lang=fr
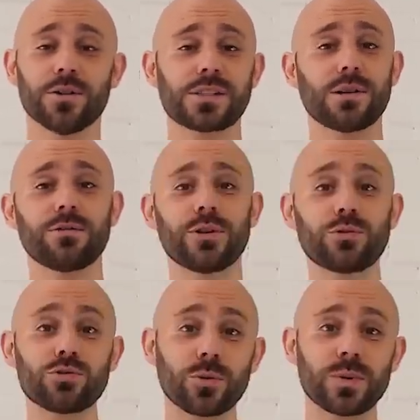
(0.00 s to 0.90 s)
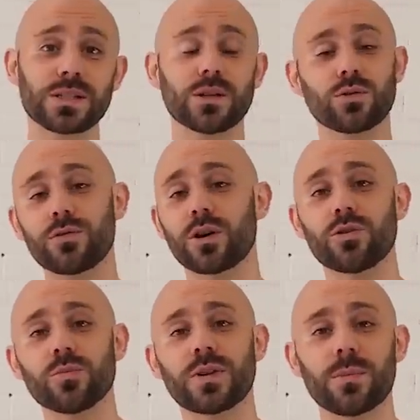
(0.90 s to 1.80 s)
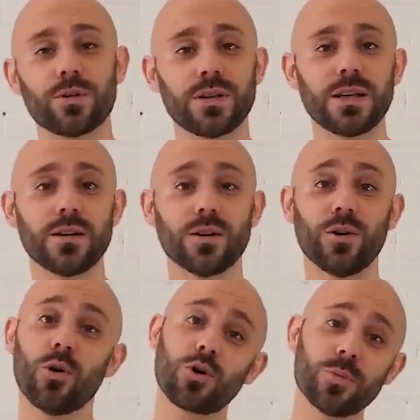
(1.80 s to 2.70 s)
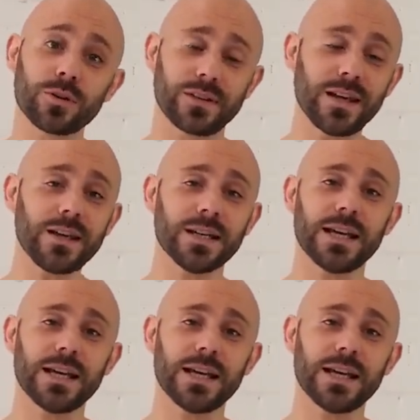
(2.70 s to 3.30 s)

ça nous fait toujours plaisir de voir le nombre d'abonnés augmenter,